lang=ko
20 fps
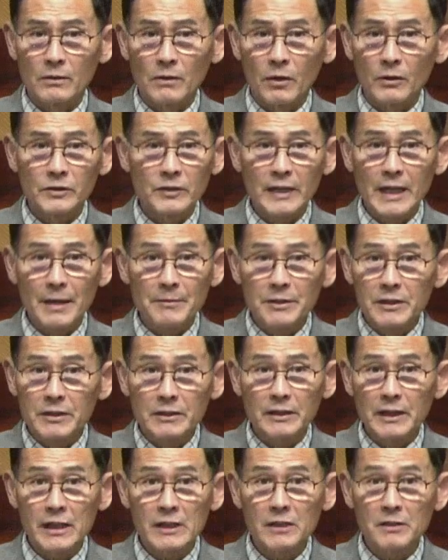어떻게 하면
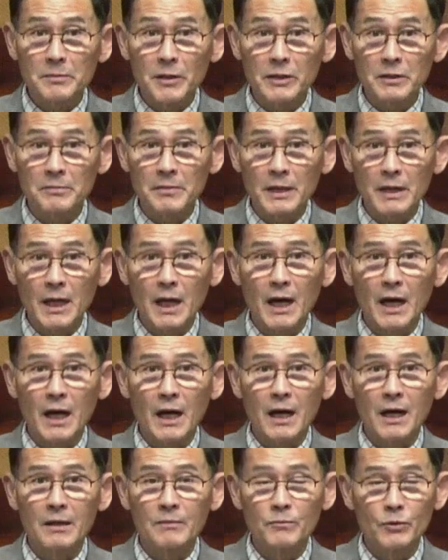그렇게
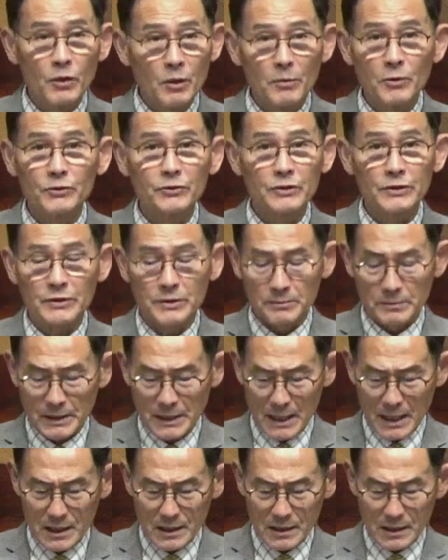잃어버립니까? 물어볼 수
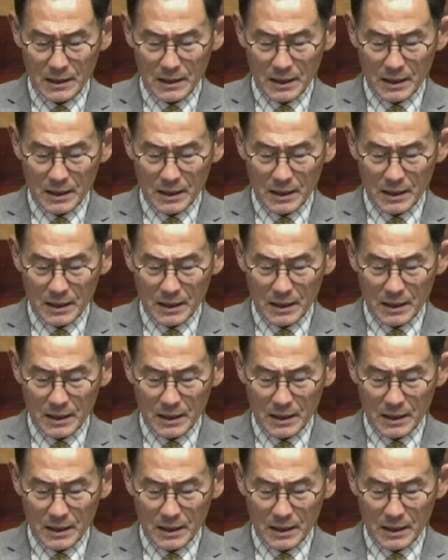있습니다.